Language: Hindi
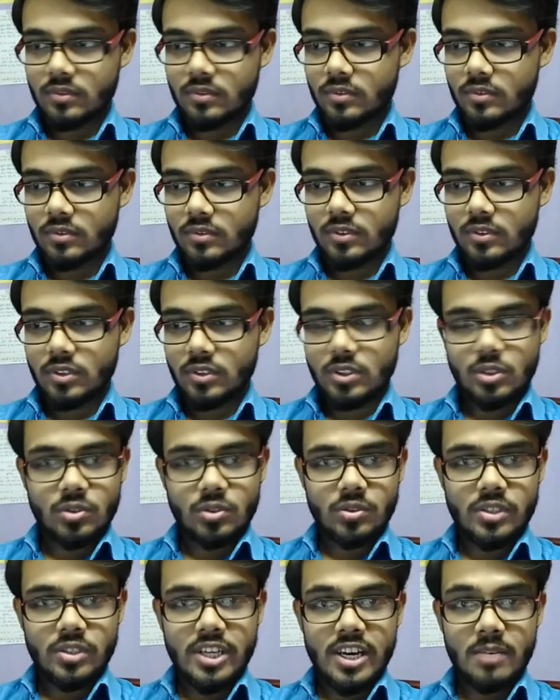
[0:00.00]
So today
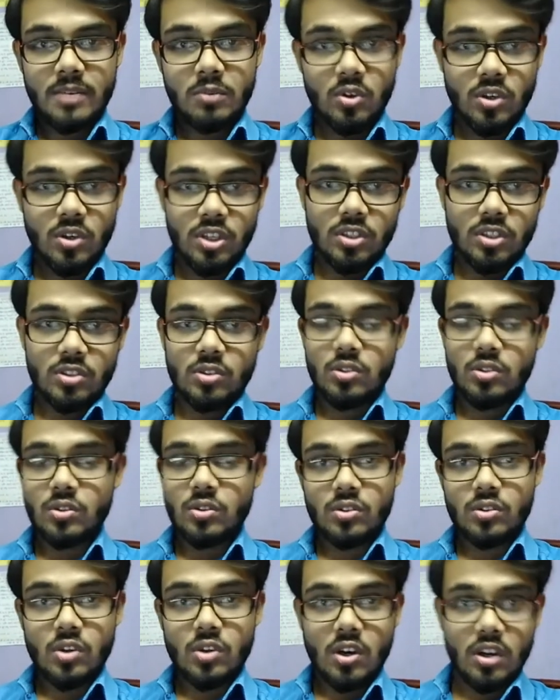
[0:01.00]
I'm going to
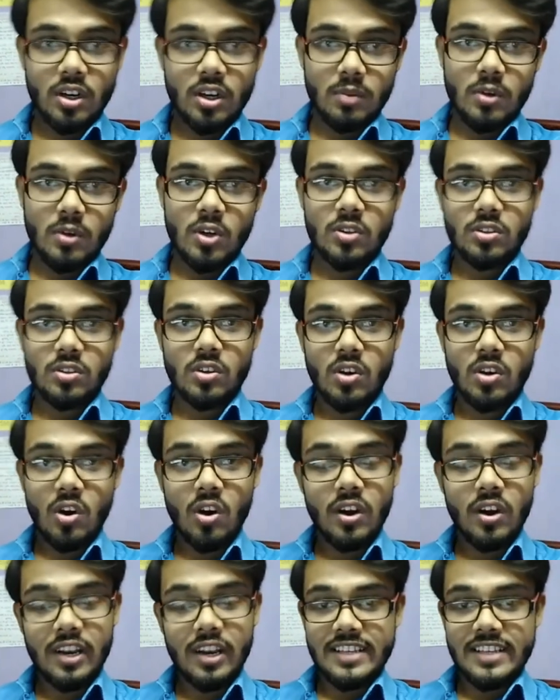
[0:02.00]
talk about online
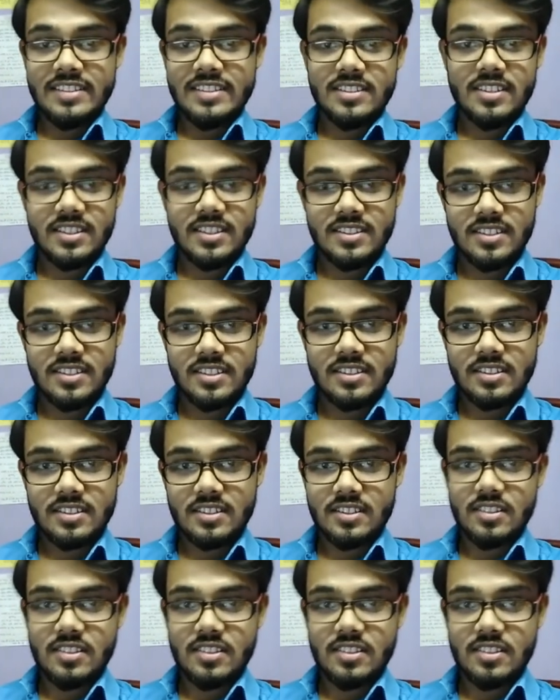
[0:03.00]
success,